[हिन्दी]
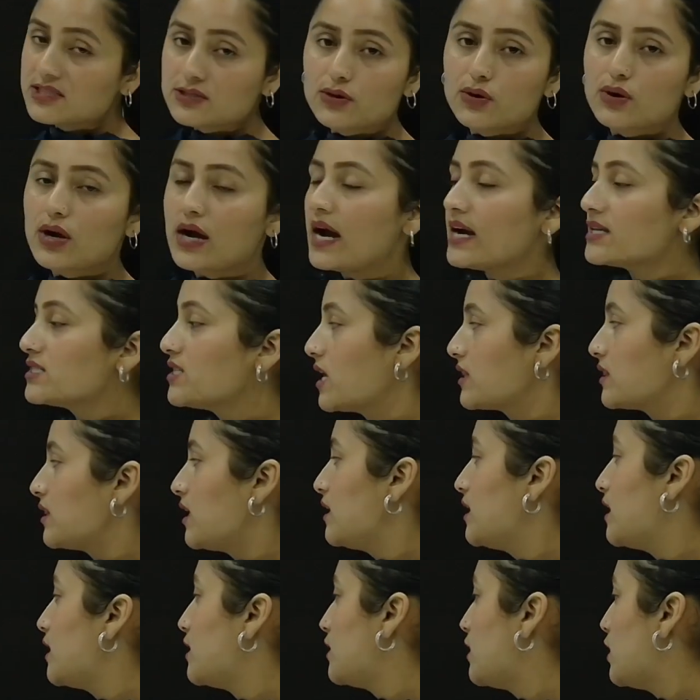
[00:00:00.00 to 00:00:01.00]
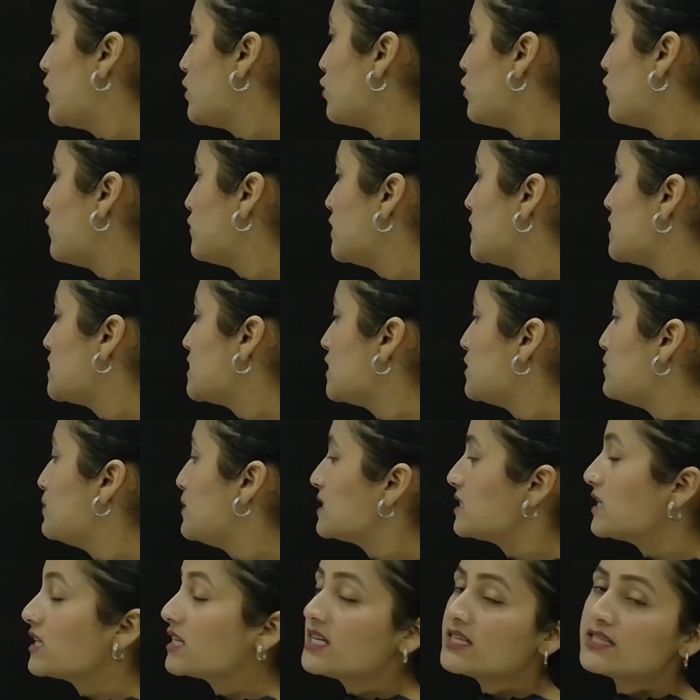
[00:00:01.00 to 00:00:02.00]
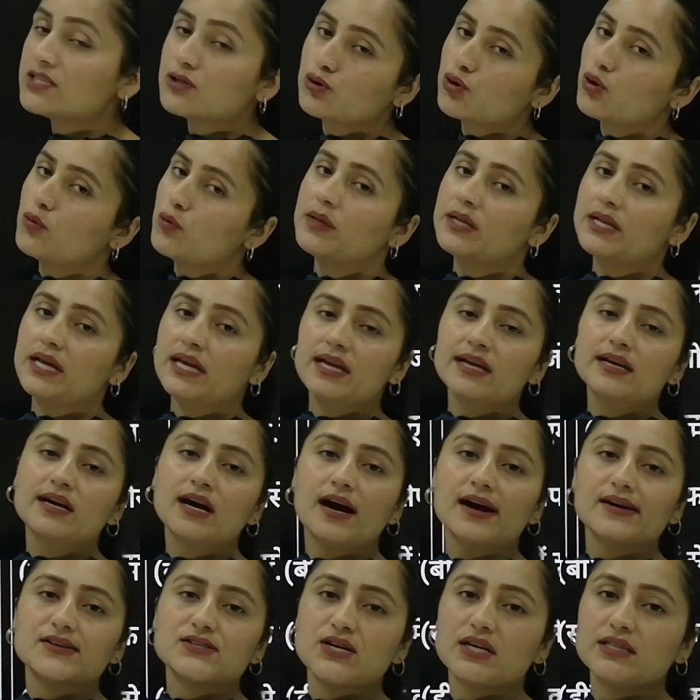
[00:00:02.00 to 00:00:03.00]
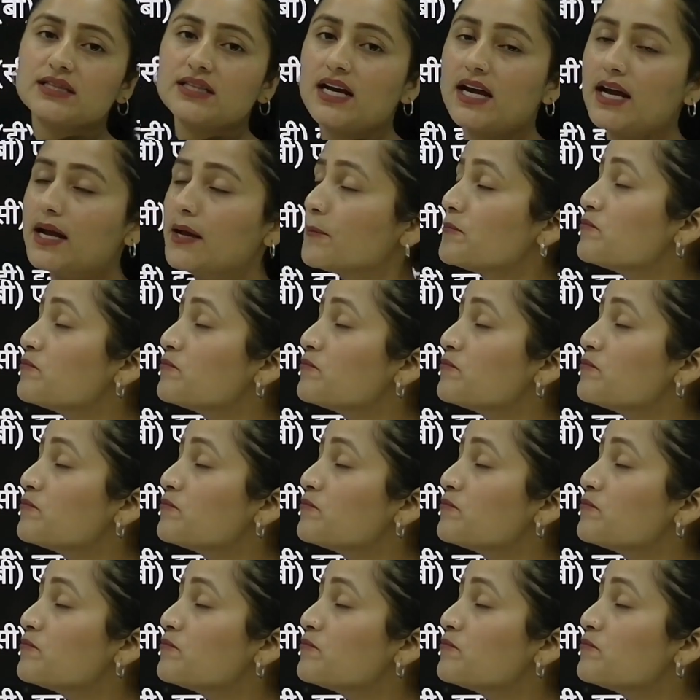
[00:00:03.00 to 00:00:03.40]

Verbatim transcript: को कहा जाता है या नन ऑफ दिस इनमें से किसी को भी नहीं कहा जाता है